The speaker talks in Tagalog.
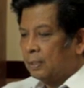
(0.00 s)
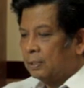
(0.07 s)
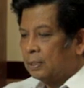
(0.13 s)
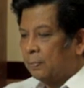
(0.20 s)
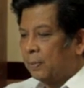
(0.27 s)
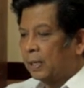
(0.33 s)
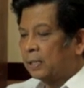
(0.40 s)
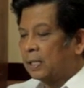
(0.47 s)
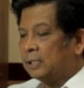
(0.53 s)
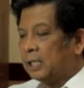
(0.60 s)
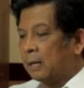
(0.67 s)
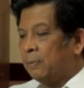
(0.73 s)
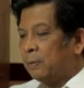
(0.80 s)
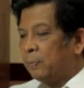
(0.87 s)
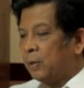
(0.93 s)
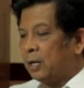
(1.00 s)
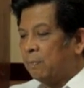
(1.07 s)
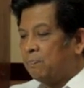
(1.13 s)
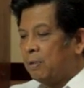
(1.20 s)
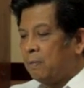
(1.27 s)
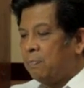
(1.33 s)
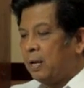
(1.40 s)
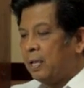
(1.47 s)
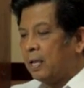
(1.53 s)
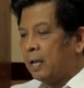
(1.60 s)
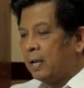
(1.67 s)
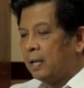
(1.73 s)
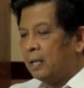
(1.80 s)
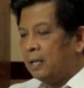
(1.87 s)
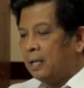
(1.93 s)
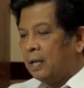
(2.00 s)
Sapagkat ang sabi po ng Biblia,